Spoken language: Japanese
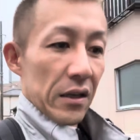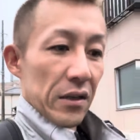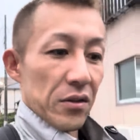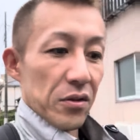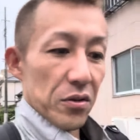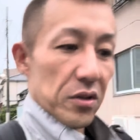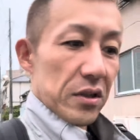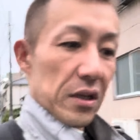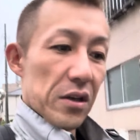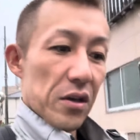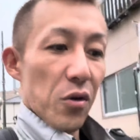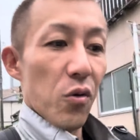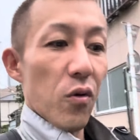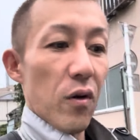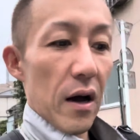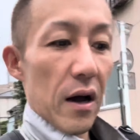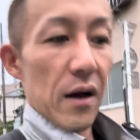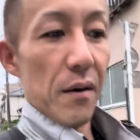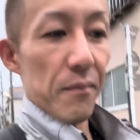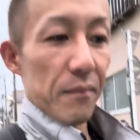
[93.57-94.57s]
そして今日
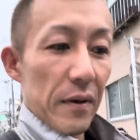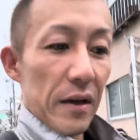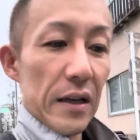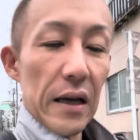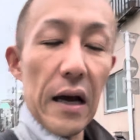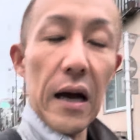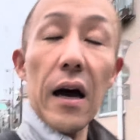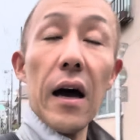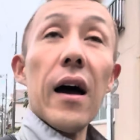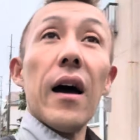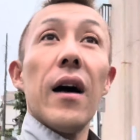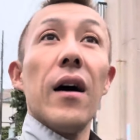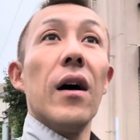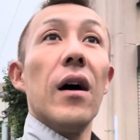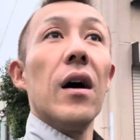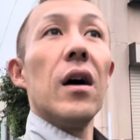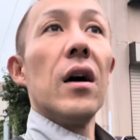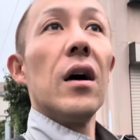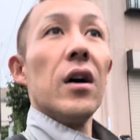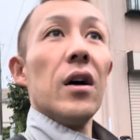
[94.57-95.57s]
はまだ
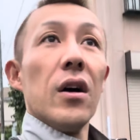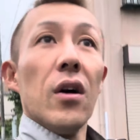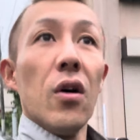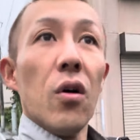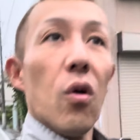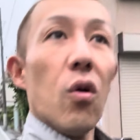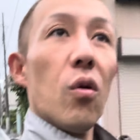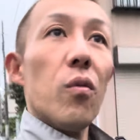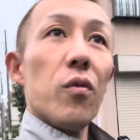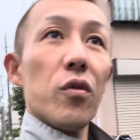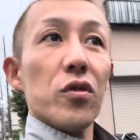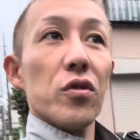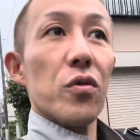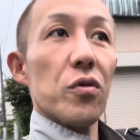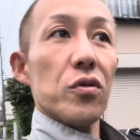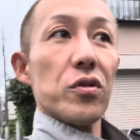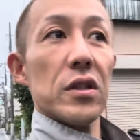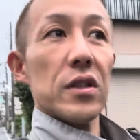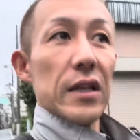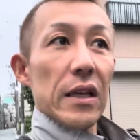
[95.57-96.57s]
大森の
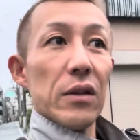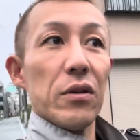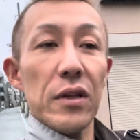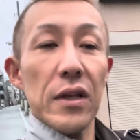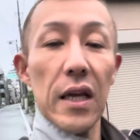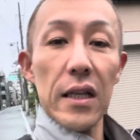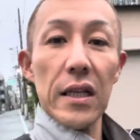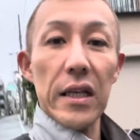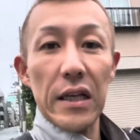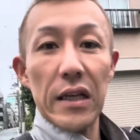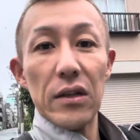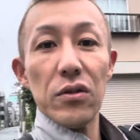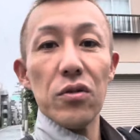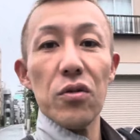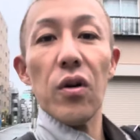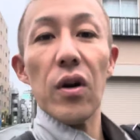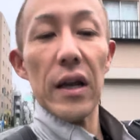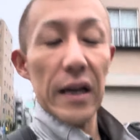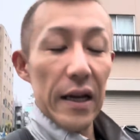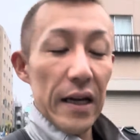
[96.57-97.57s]
おじさんの家にいるの
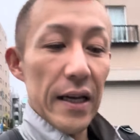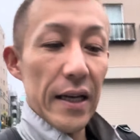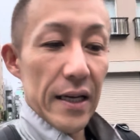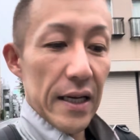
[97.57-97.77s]
かな